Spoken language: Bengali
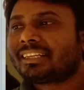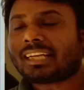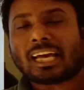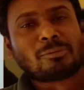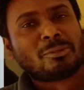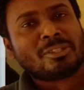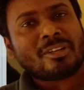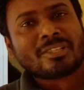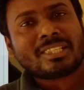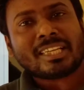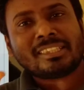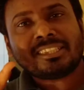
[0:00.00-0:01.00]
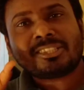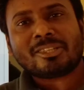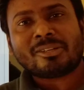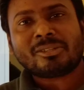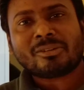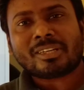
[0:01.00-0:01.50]
কার্বন ডাইঅক্সাইড
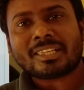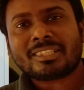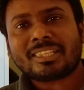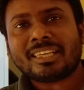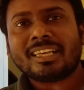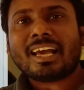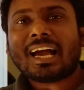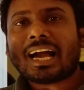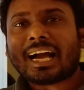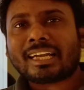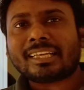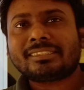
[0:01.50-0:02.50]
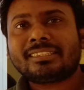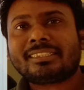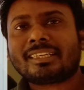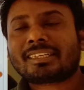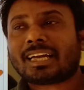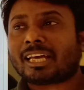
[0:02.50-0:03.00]
নিঃসরণ ঘটাচ্ছি আর
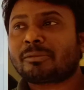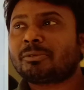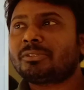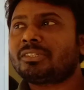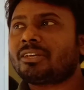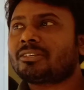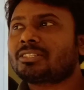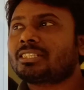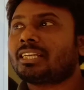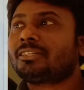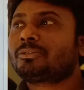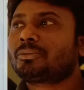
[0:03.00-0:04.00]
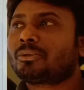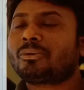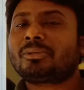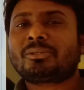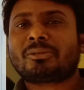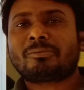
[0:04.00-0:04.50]
একদিকে কার্বন ডাইঅক্সাইড
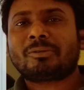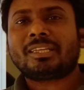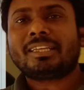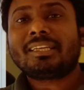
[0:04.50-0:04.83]
গ্রহণ করবে